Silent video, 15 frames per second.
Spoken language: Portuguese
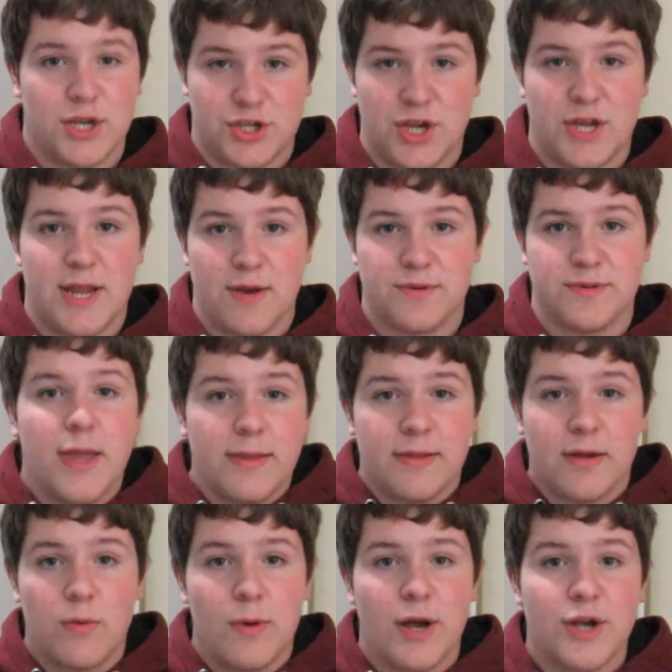na Chanel.
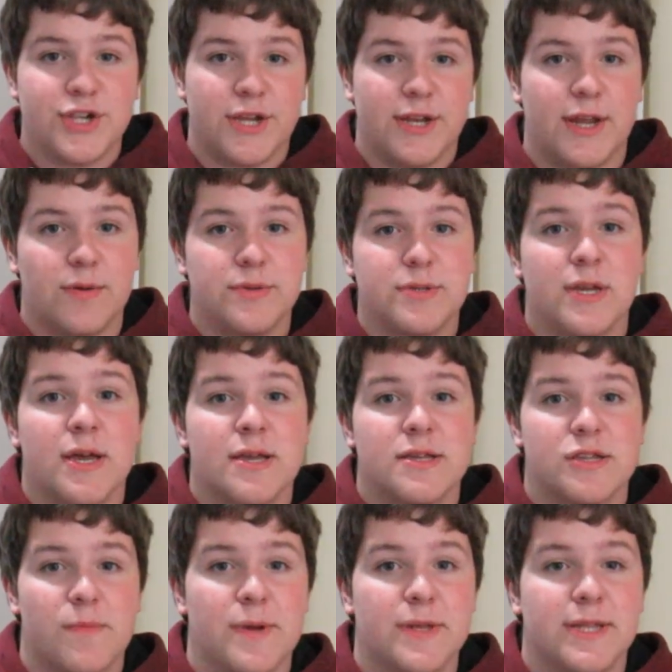Então, as Chanels
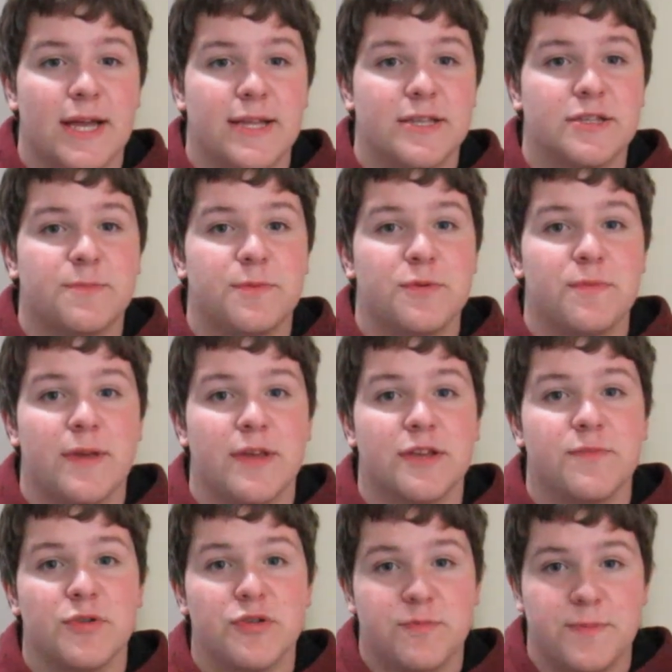são mandadas para o
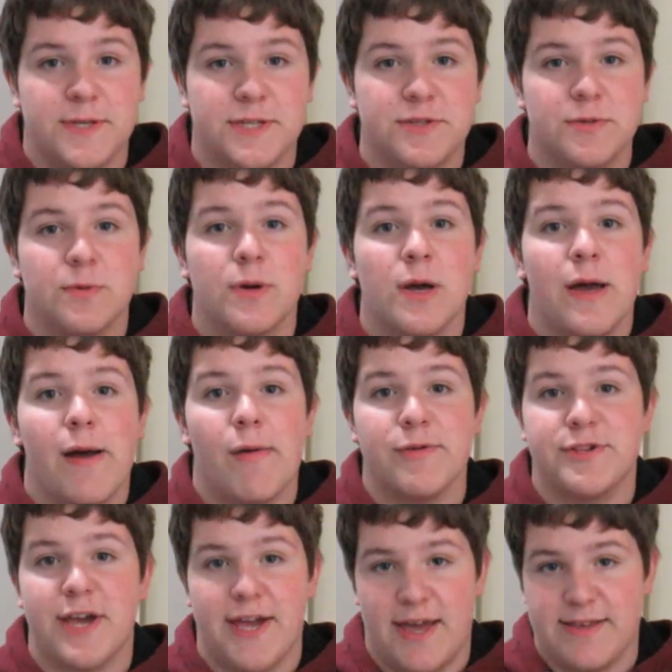mesmo hospício
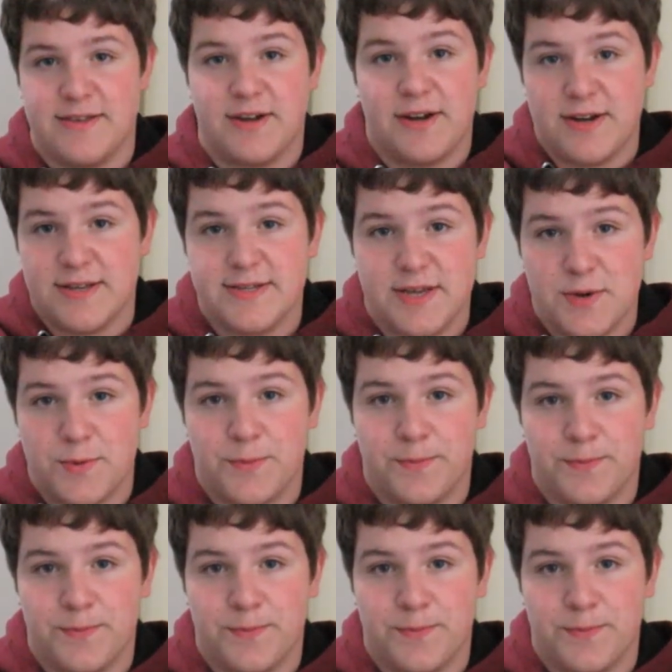onde a Hester cresceu.